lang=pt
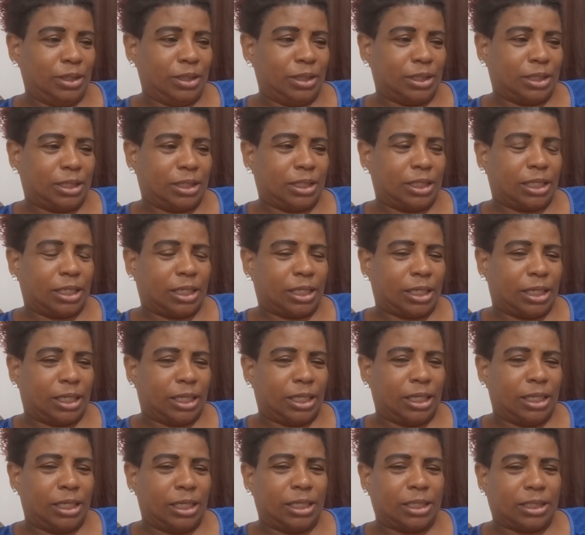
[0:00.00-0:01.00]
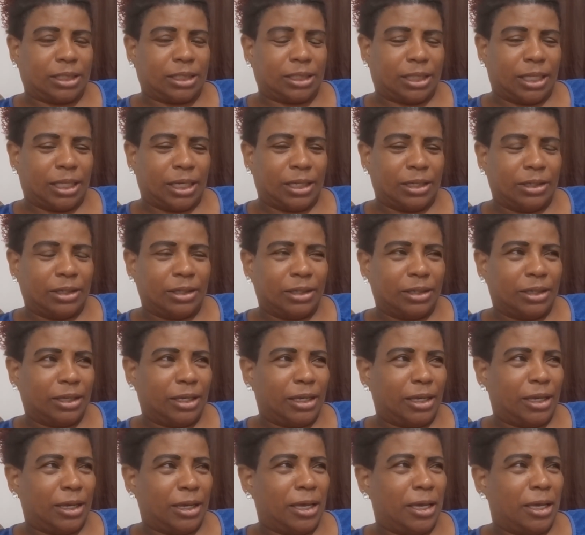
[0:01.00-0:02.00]
ciclista.
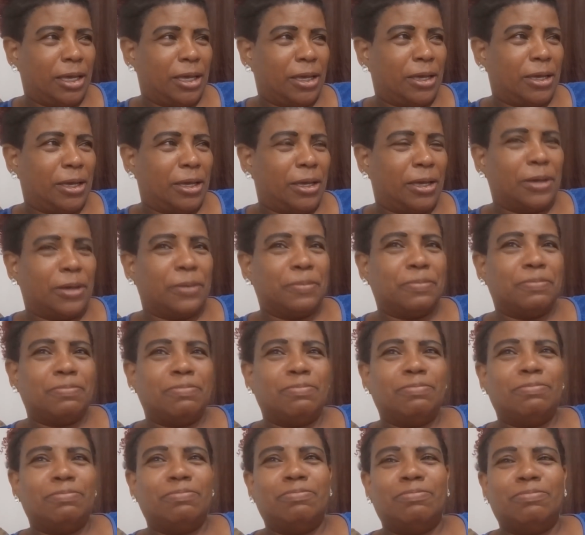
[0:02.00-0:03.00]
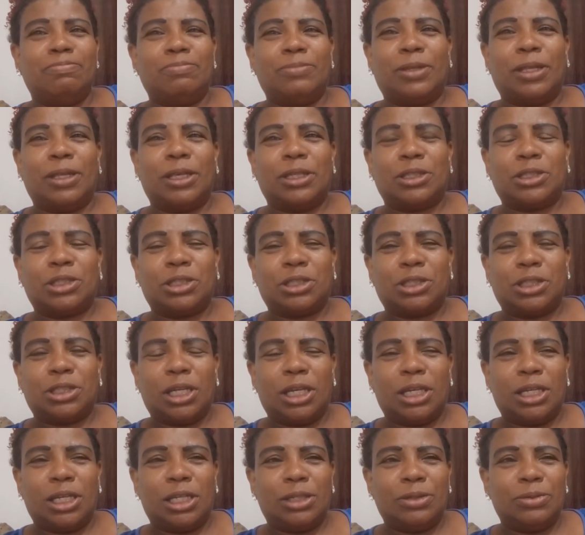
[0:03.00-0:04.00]
É, hum,
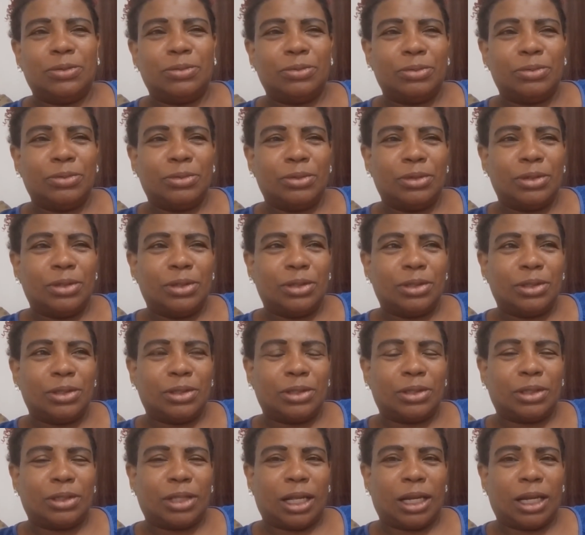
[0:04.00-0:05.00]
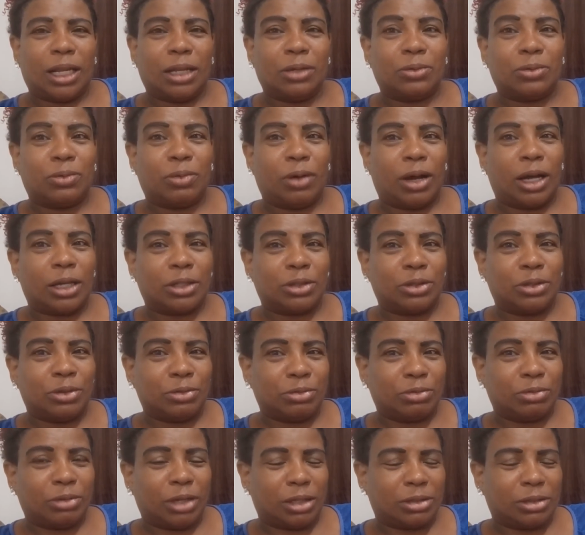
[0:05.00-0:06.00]
deixei. Tá lá no quarto,
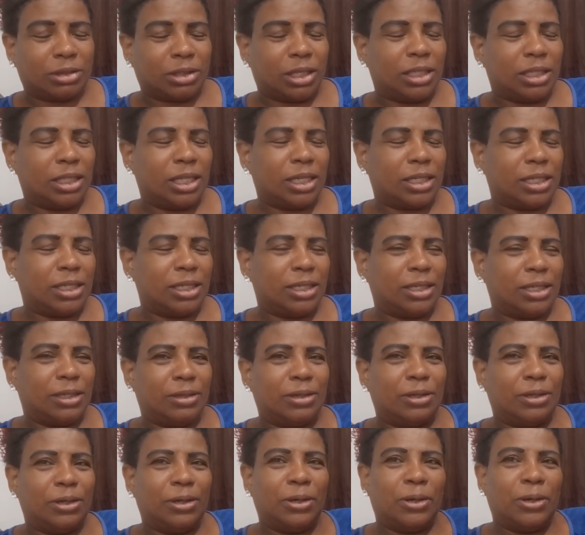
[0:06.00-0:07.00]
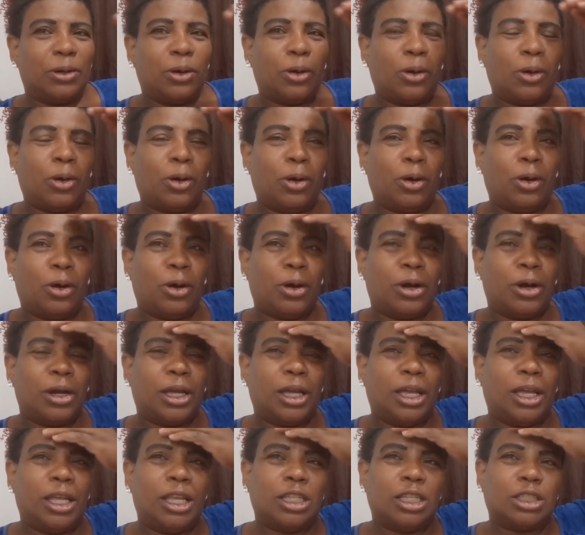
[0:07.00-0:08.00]
não quero sair daqui. Ó,
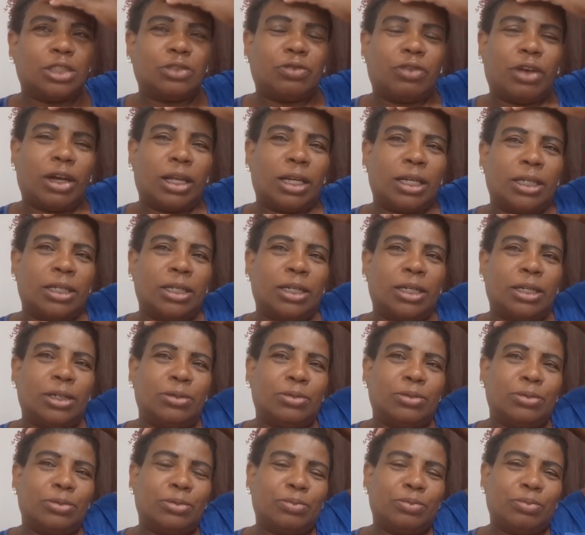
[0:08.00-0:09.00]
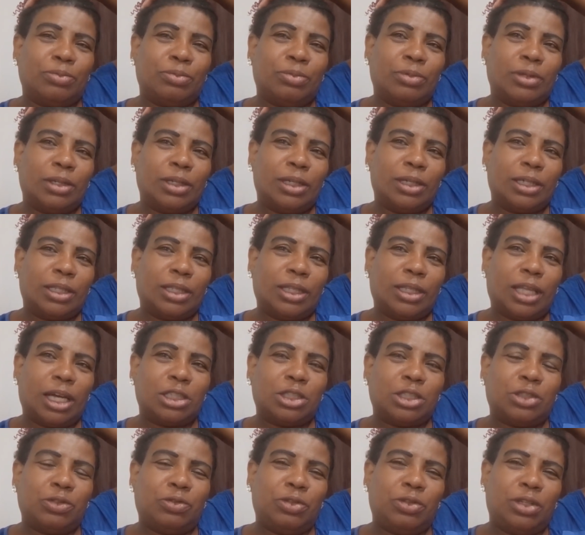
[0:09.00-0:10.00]
eles falando
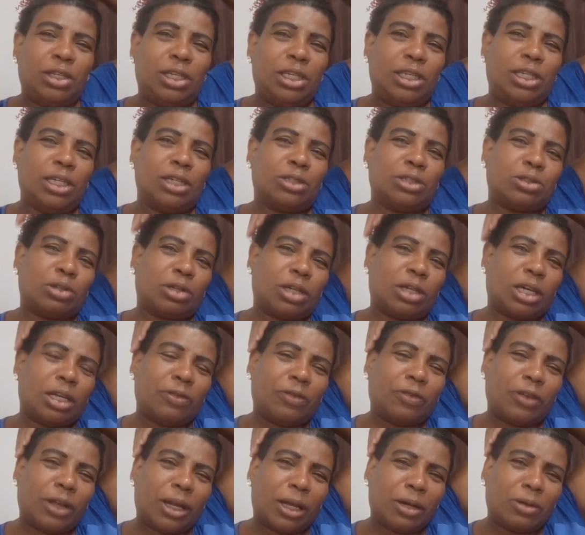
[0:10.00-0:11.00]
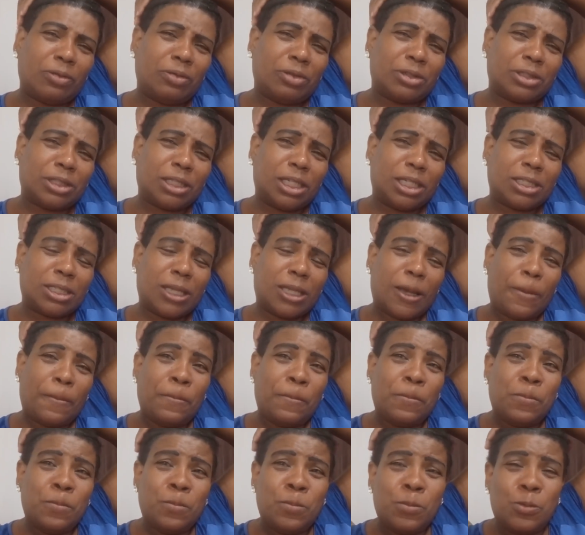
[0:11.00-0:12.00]
das vias, eu quero falar com vocês que é
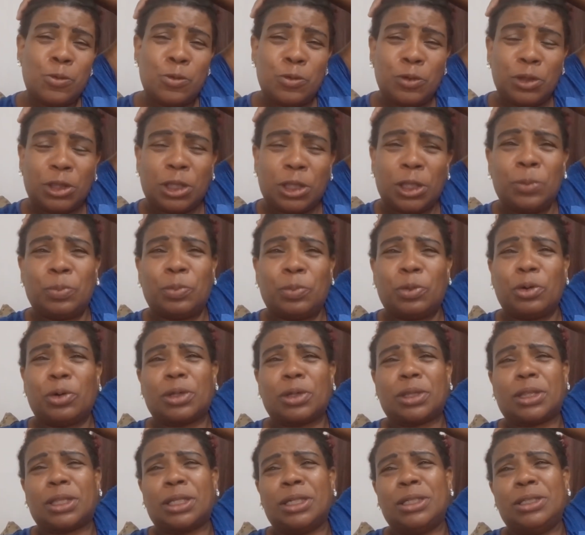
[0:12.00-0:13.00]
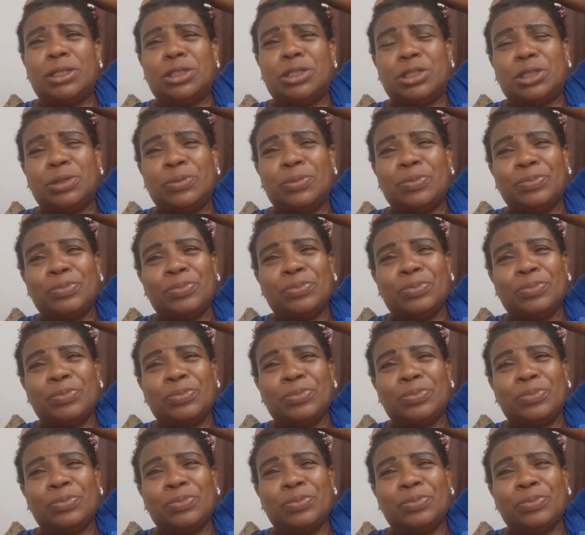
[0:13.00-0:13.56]
muito importante